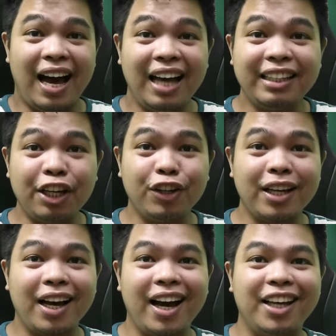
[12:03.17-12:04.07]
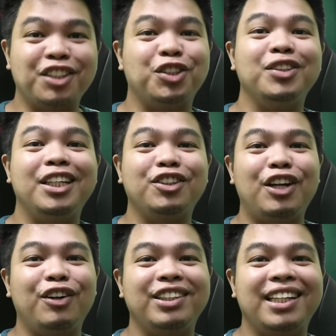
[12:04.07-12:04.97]
At ayun nga guys, so dito
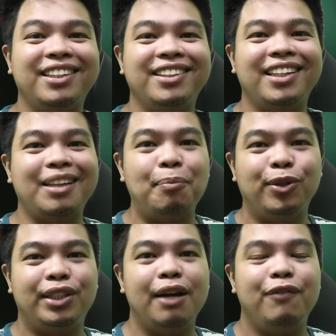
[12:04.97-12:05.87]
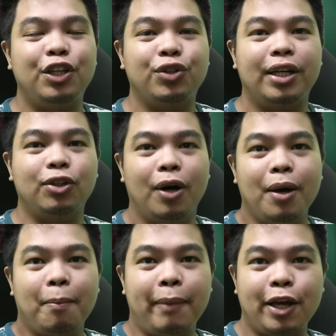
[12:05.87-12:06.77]
na ulit natin tatapusin ang video na ito.
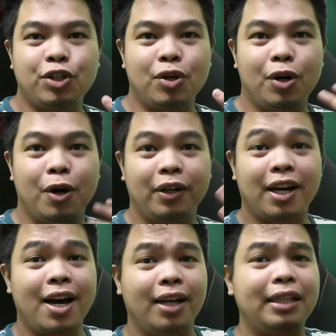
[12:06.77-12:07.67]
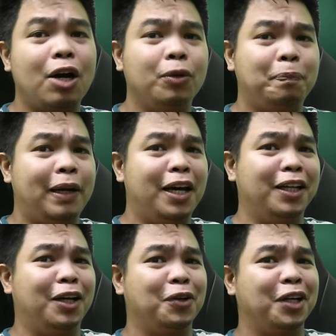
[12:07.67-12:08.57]
Medyo nakakatakot pala ang
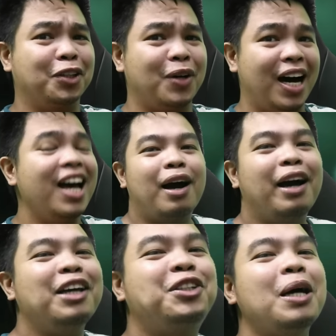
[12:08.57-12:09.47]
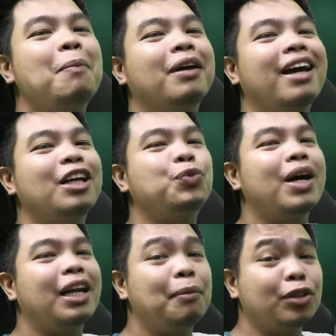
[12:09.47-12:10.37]
larong ito ha. Kaya syempre guys,
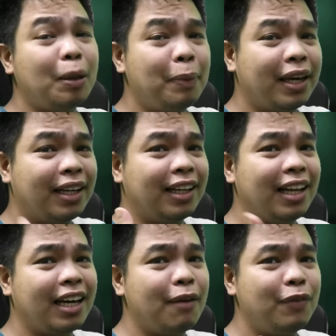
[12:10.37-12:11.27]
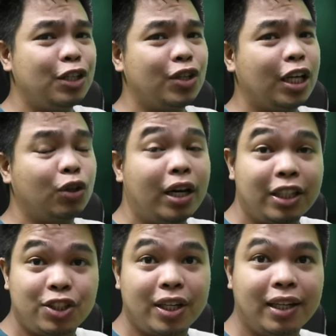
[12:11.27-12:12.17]
huwag kalimutang bigyan ng like ang video na ito at
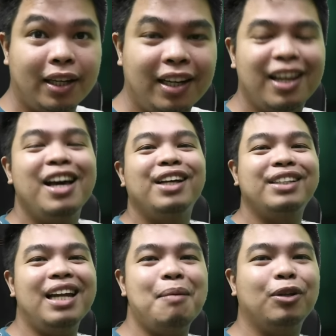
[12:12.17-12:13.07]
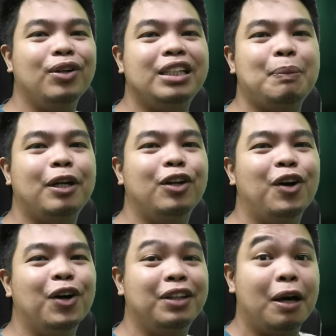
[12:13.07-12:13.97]
i-share na rin. Salamat ulit sa
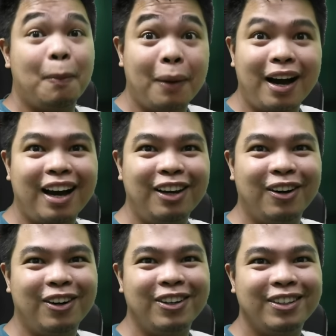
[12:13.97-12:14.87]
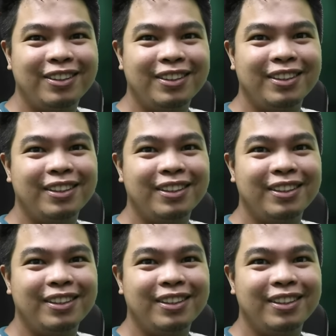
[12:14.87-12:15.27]
panonood, mga kaloko.